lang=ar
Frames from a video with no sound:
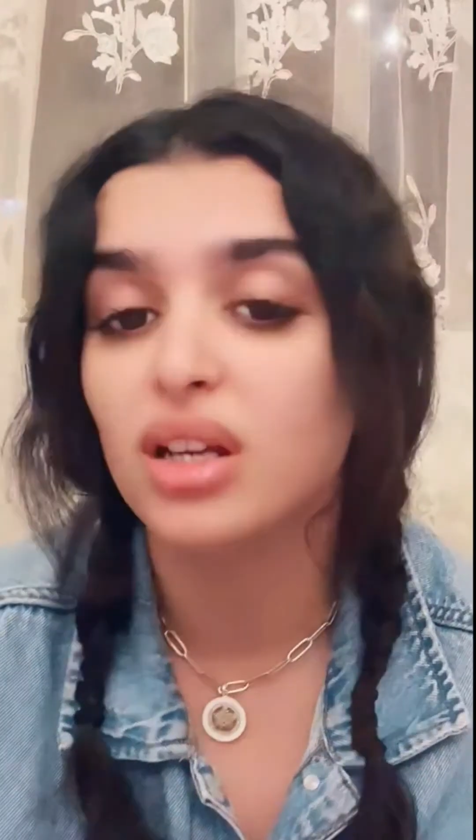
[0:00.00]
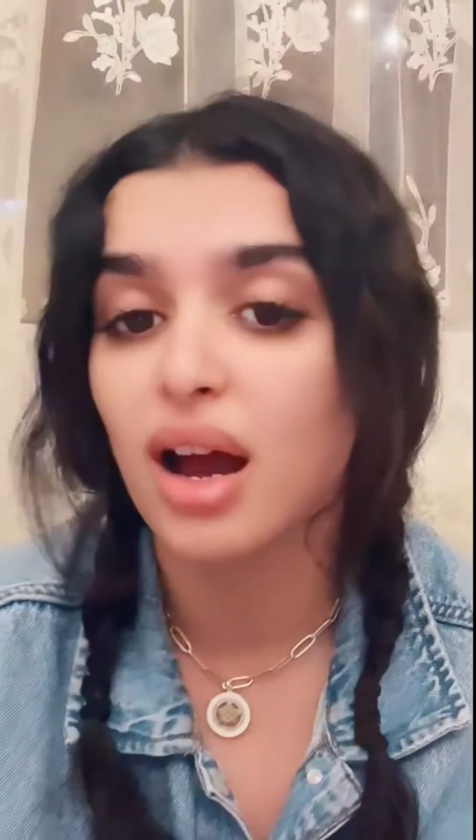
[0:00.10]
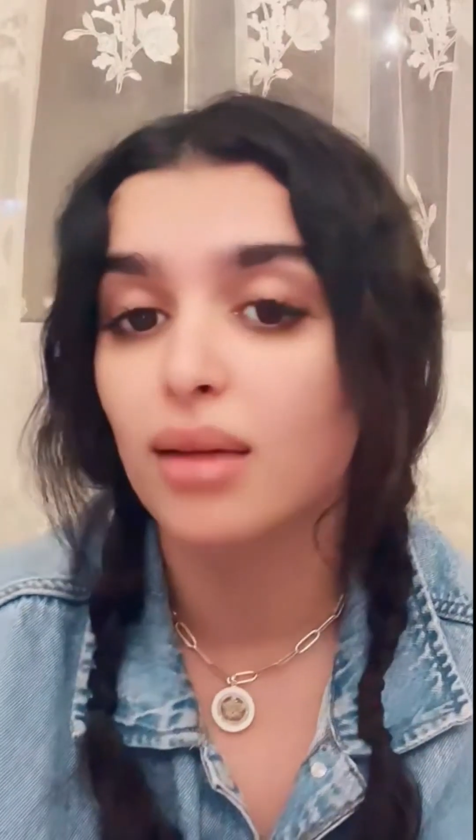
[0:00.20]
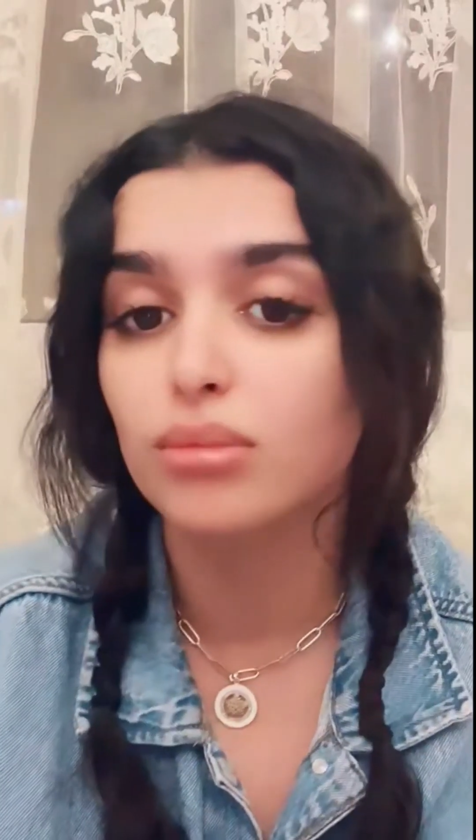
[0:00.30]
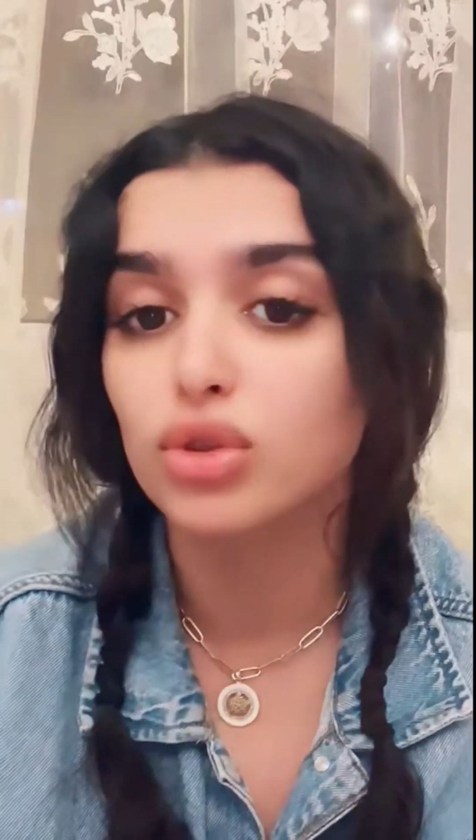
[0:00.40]

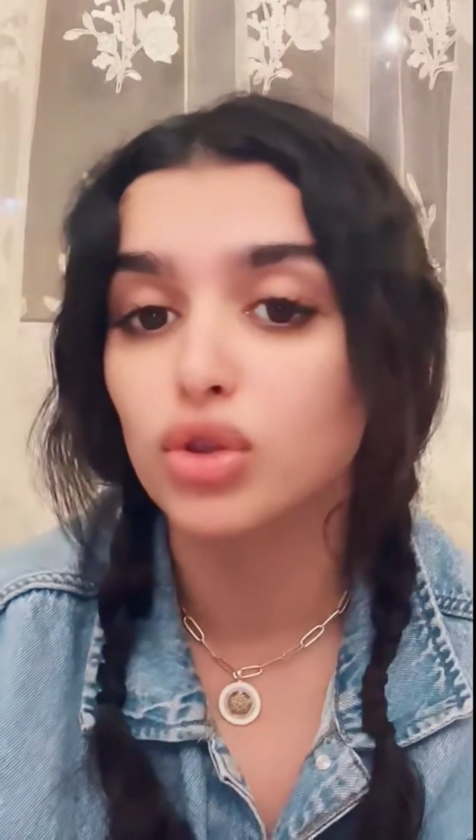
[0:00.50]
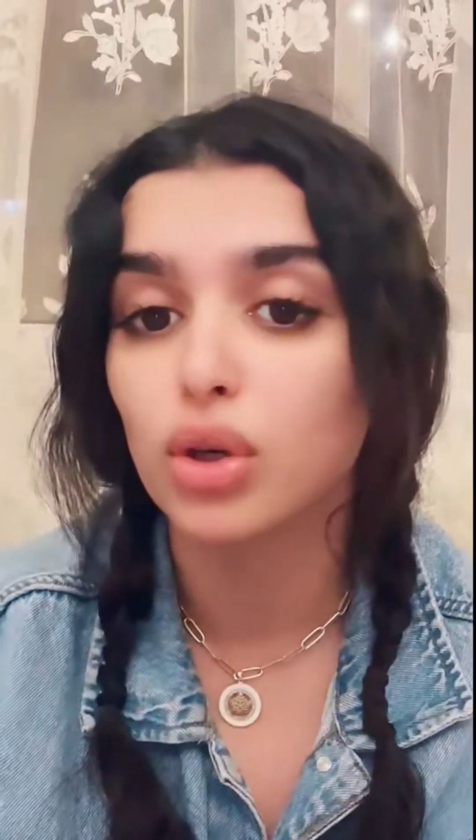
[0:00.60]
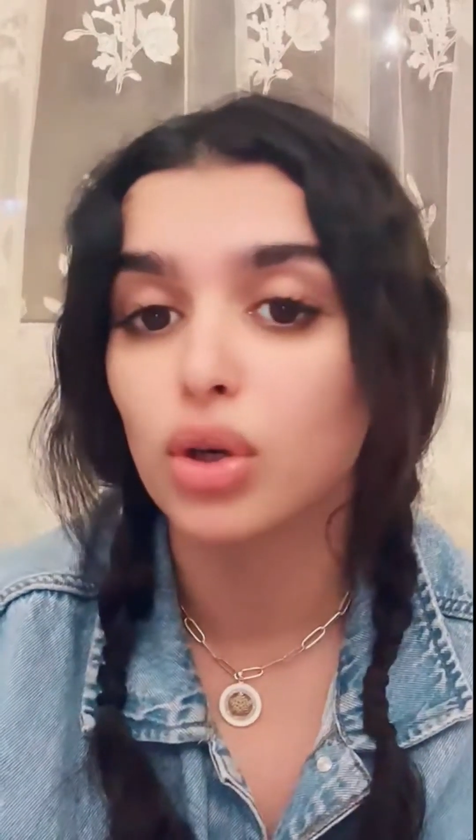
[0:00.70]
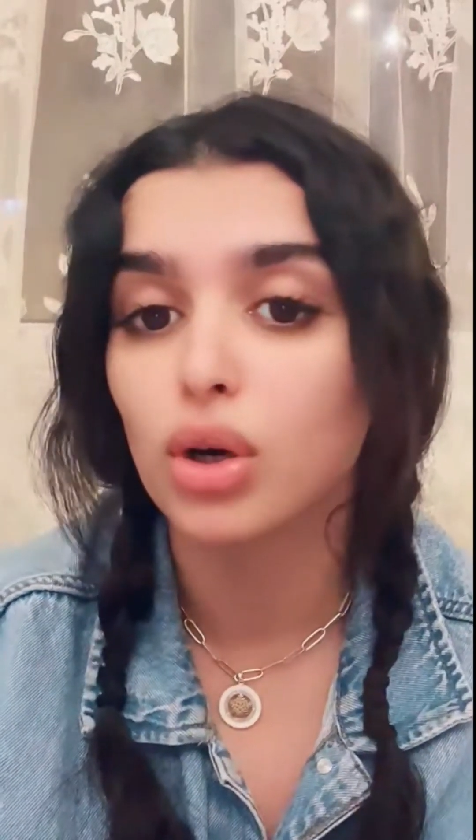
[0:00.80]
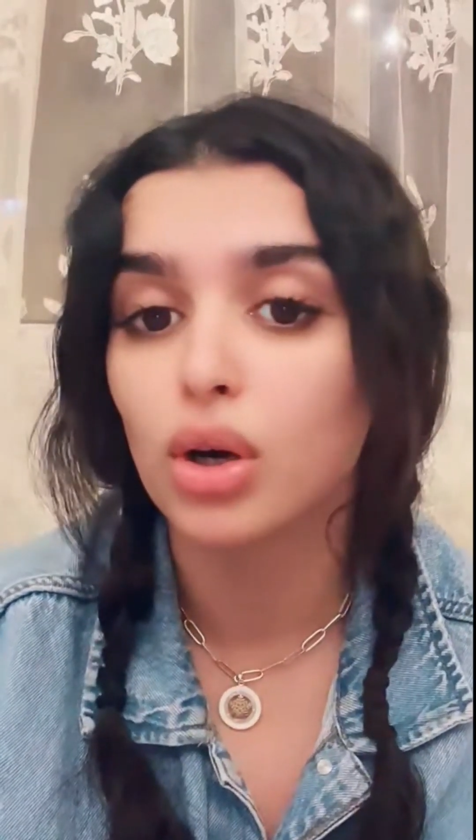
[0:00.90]
وين
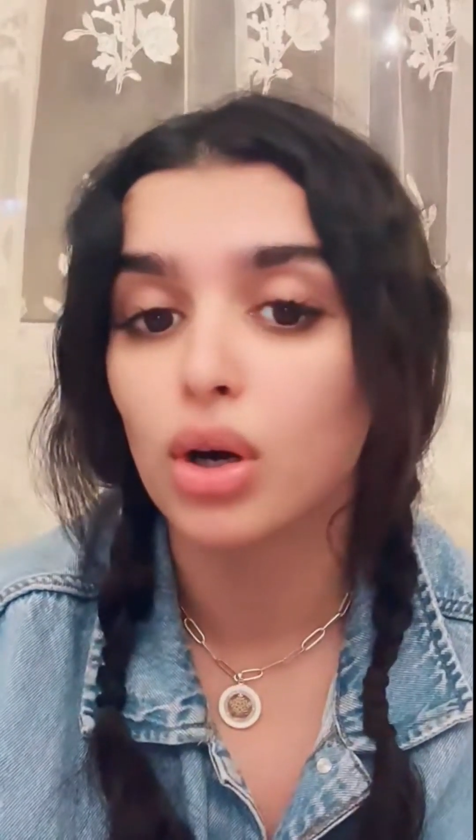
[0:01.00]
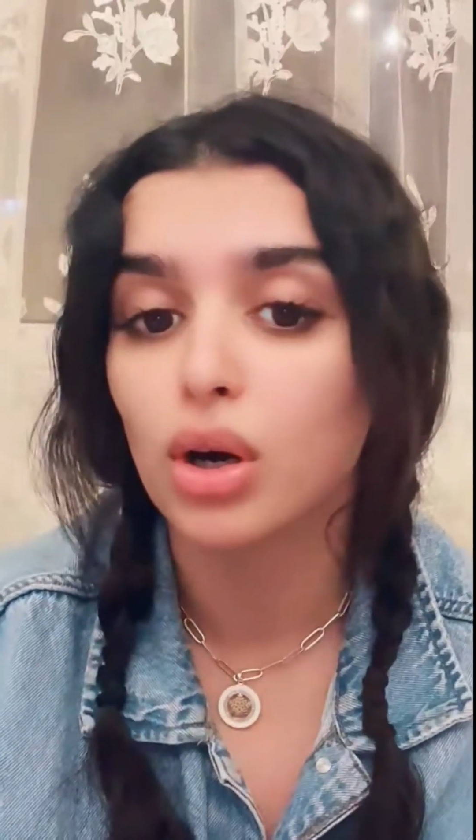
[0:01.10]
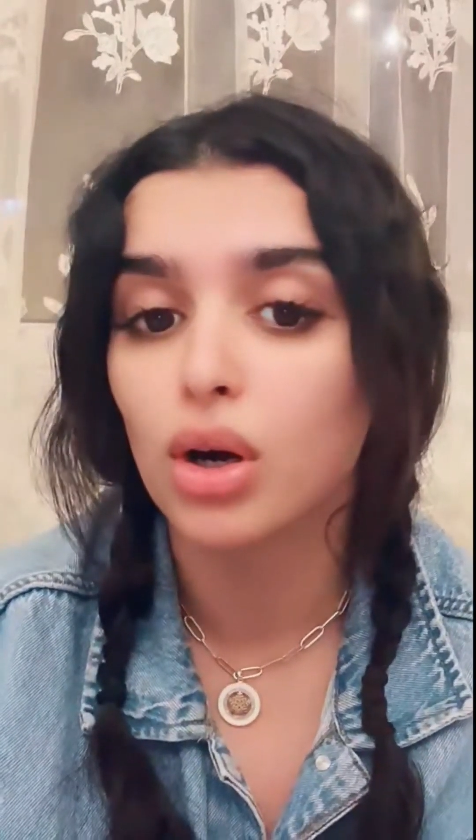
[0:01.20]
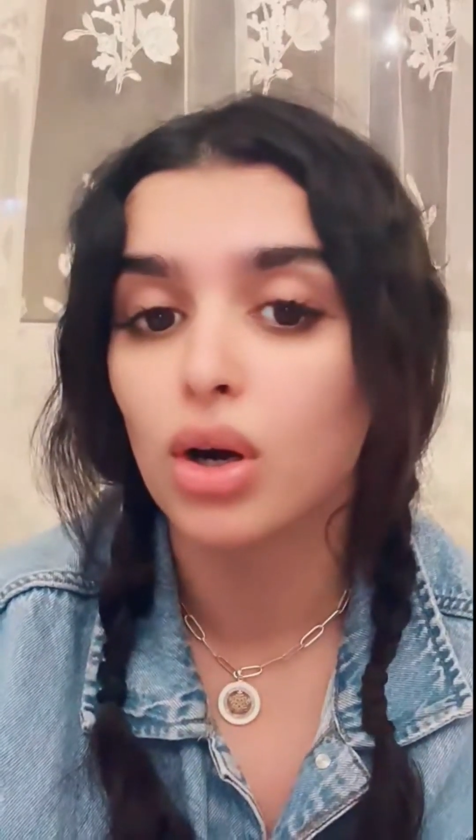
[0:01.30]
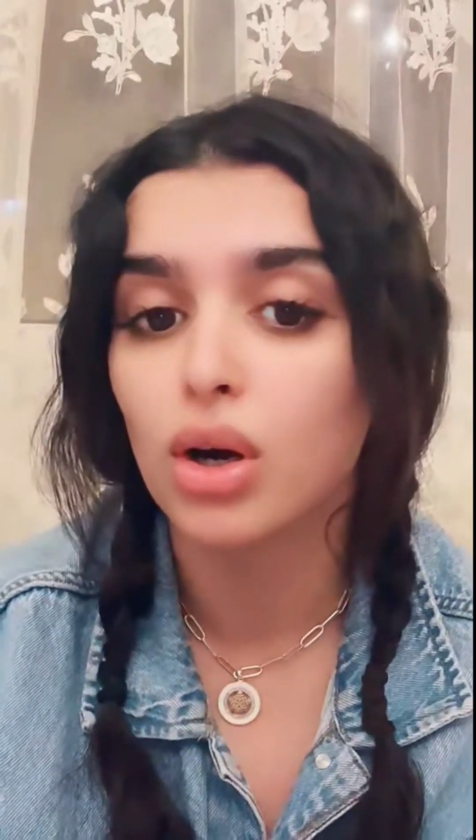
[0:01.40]
دعمتو